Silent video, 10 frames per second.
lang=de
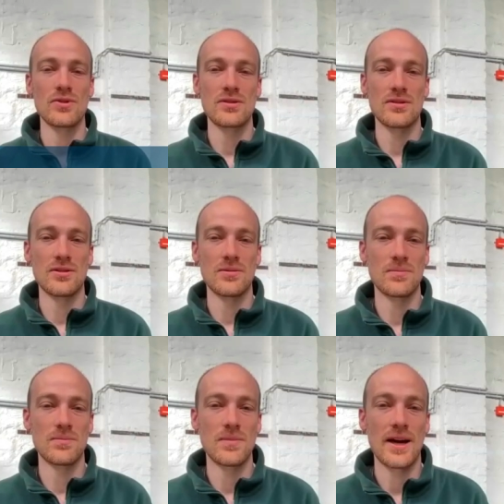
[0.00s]
und
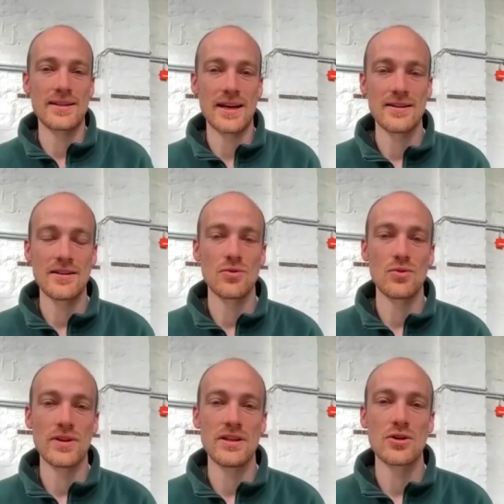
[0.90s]
ähm, hat dann die
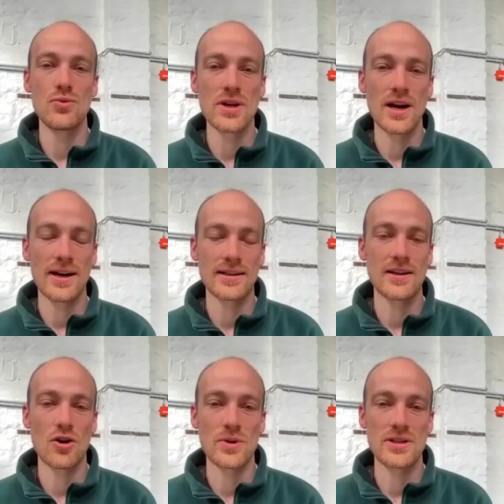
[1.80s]
notwendigen
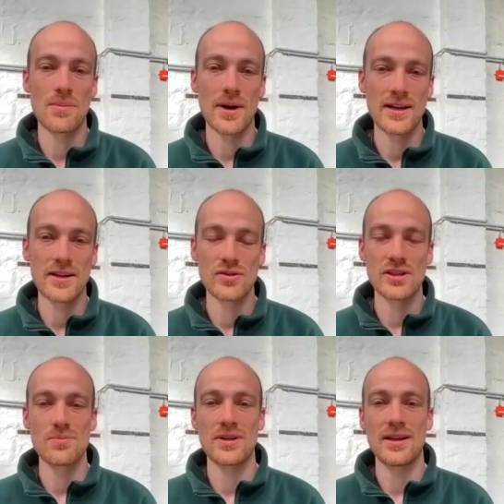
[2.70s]
Gutachten auch mit dabei,
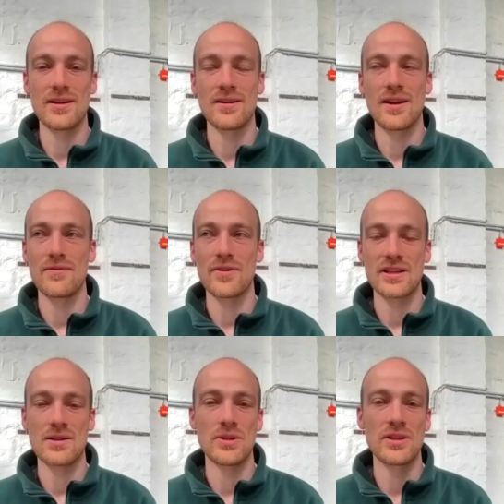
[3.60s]
sodass man dann einfach
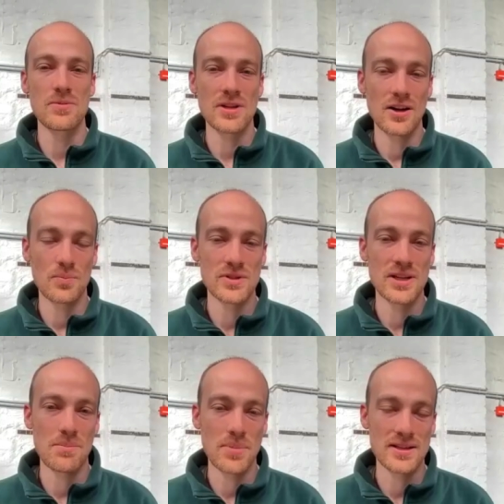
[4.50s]
seine
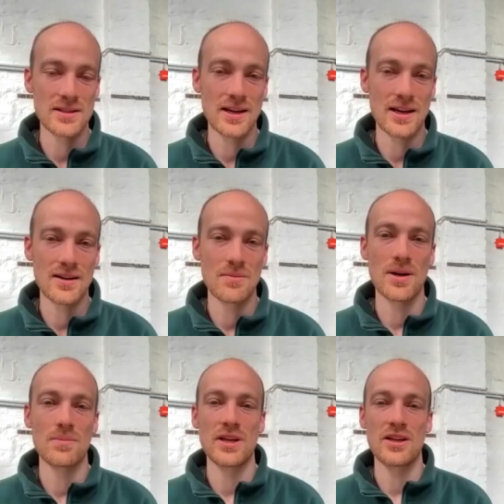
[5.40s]
Betriebserlaubnis anpassen kann
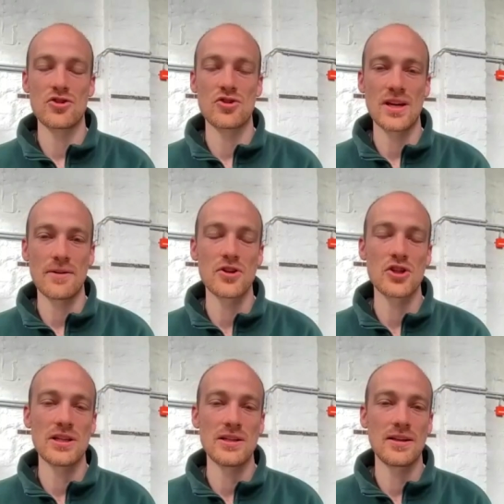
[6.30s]
beim technischen
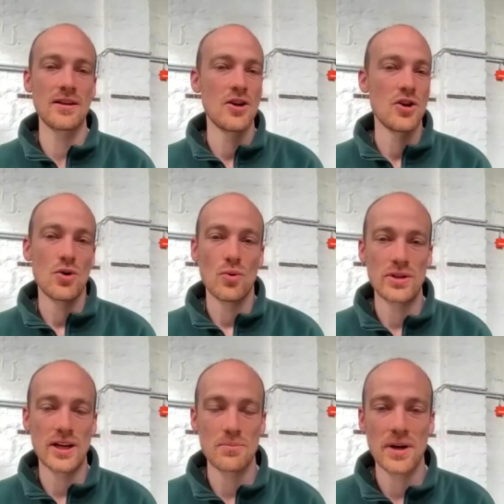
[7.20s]
Sachverständigen
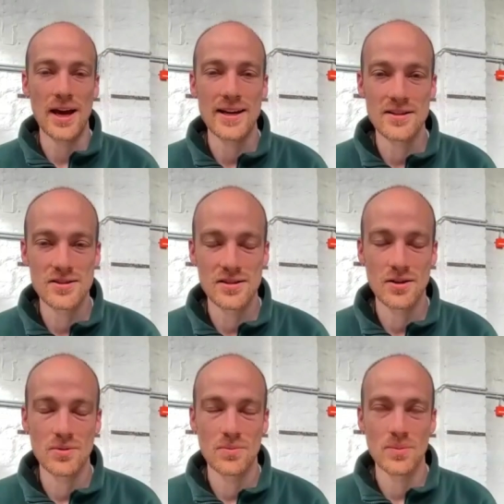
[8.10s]
und dann bereit ist,
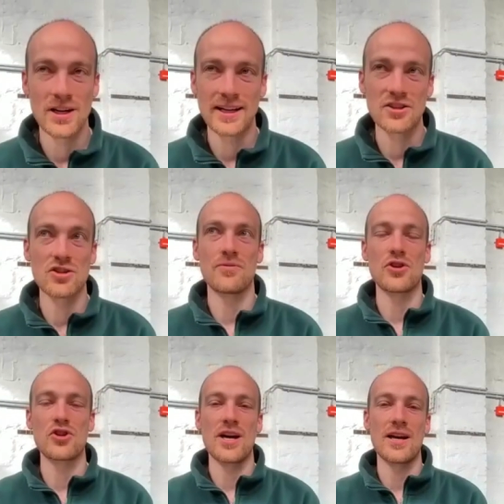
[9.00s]
um elektrisch auf
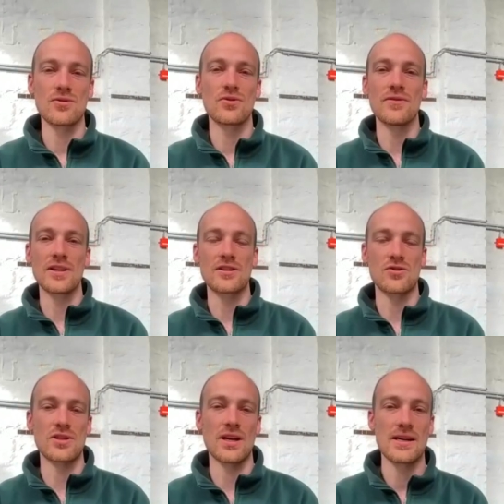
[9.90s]
der Straße unterwegs
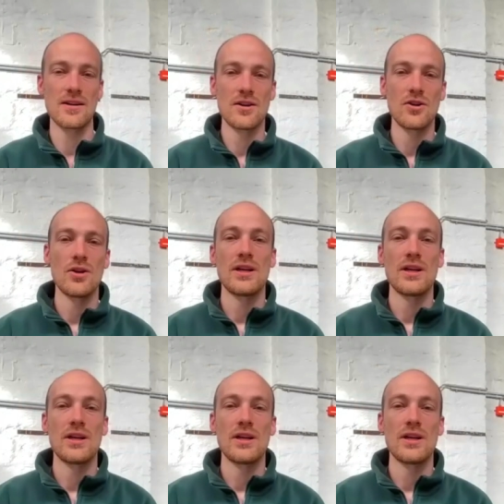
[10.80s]
zu sein.